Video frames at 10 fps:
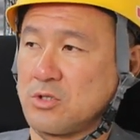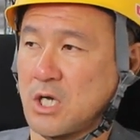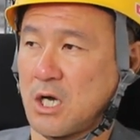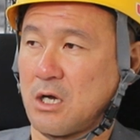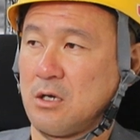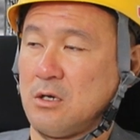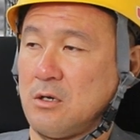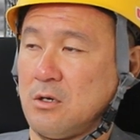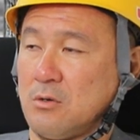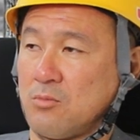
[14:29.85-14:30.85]
じゃあ
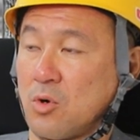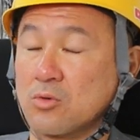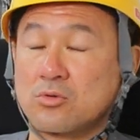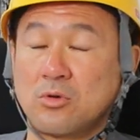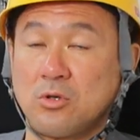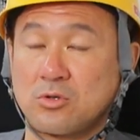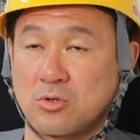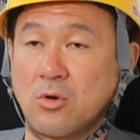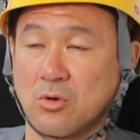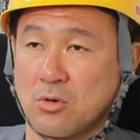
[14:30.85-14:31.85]
もう本当に
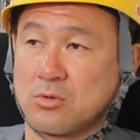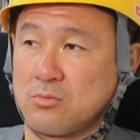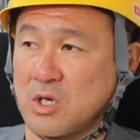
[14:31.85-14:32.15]
すごいよ